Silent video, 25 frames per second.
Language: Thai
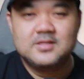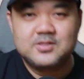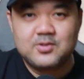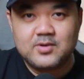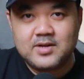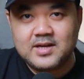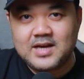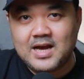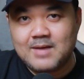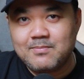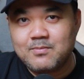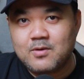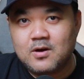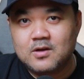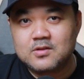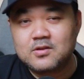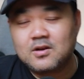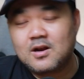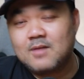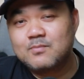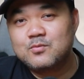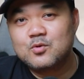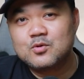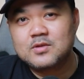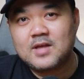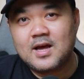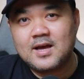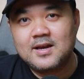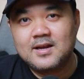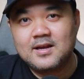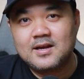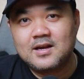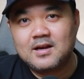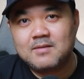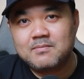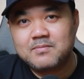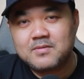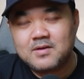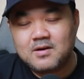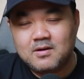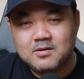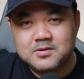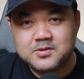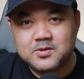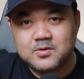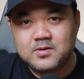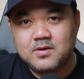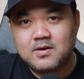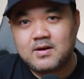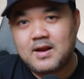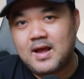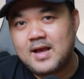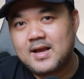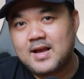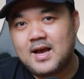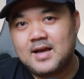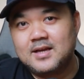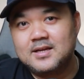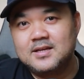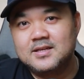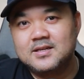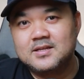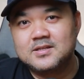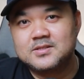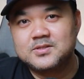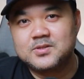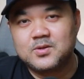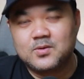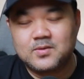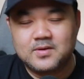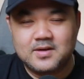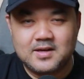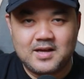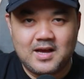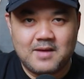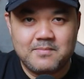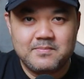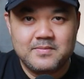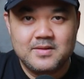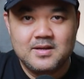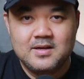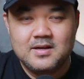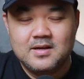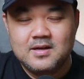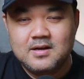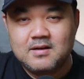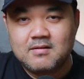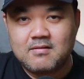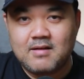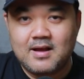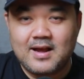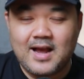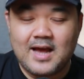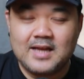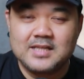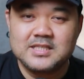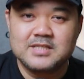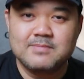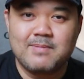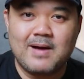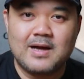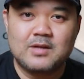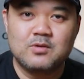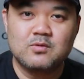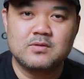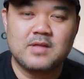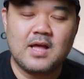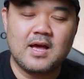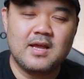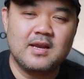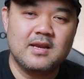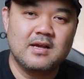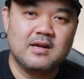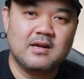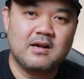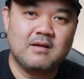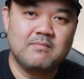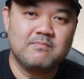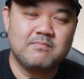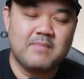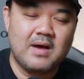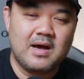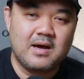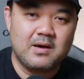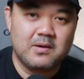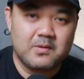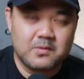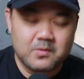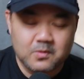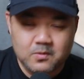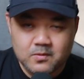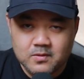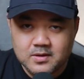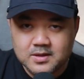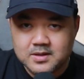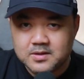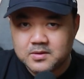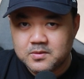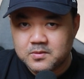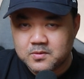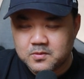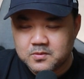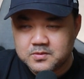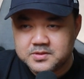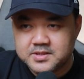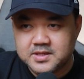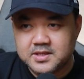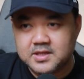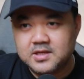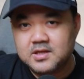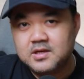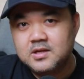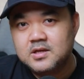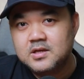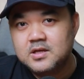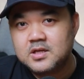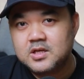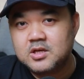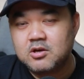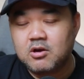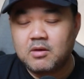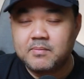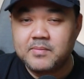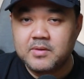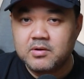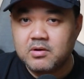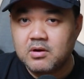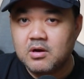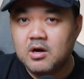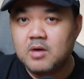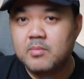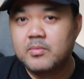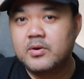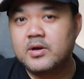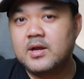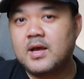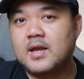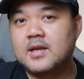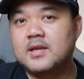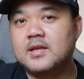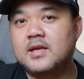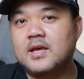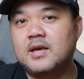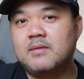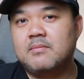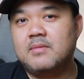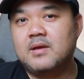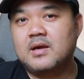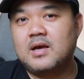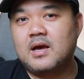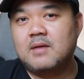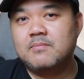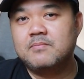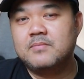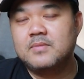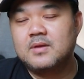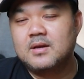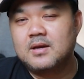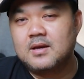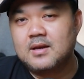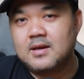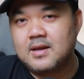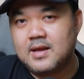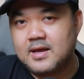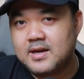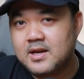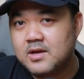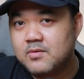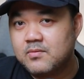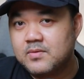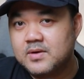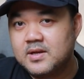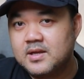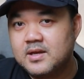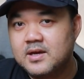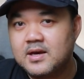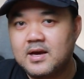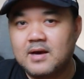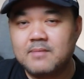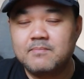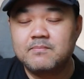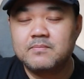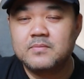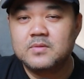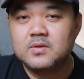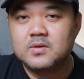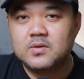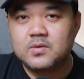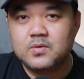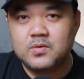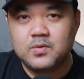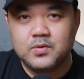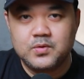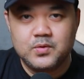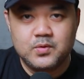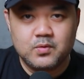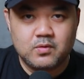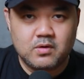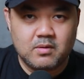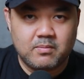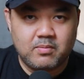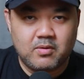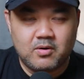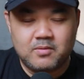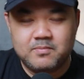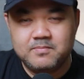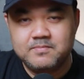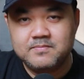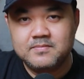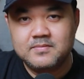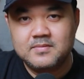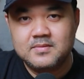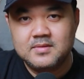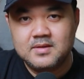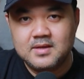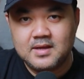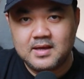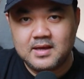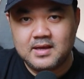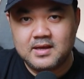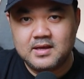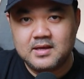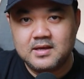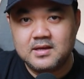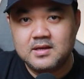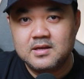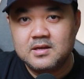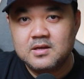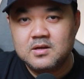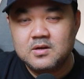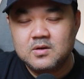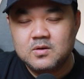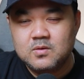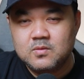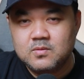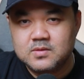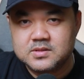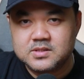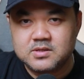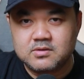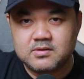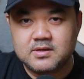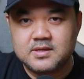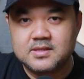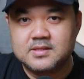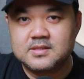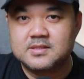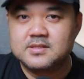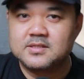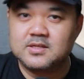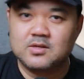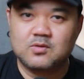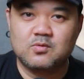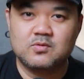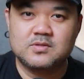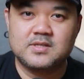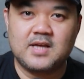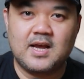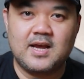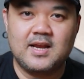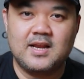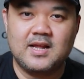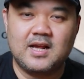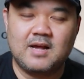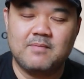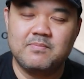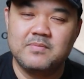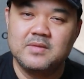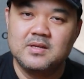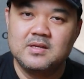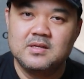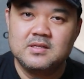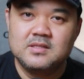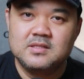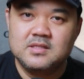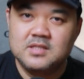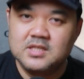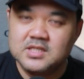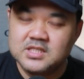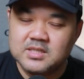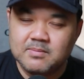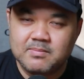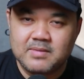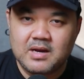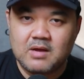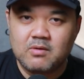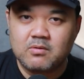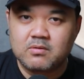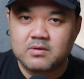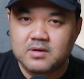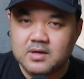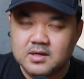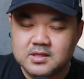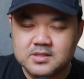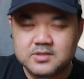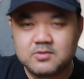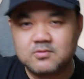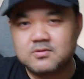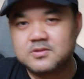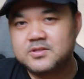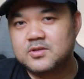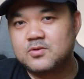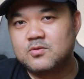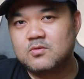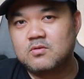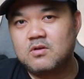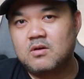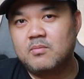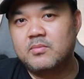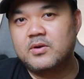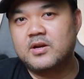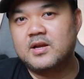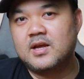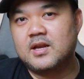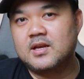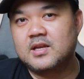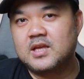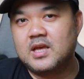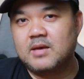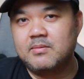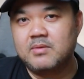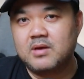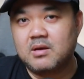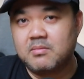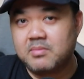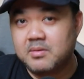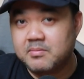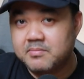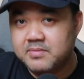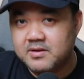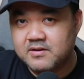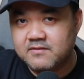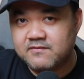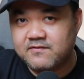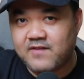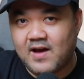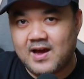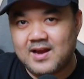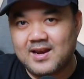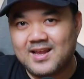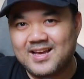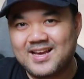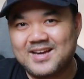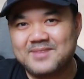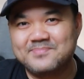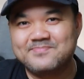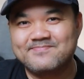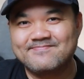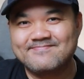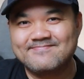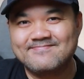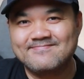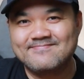สวัสดีครับขอต้อนรับทุกท่านนะครับเข้าสู่รายการ In the Zone นะครับรายการที่จะพาทุกท่านนะครับ มารู้ลึกรู้จริงเกี่ยวกับในเรื่องของบริการเกมแหละครับ และในวันนี้ครับ คุณอยู่กับผมเอวัชรินจตุชัยนะครับที่จะมาเล่าเรื่องสนุกๆ ของบริการเกมให้กับเพื่อนๆฟังแหละครับ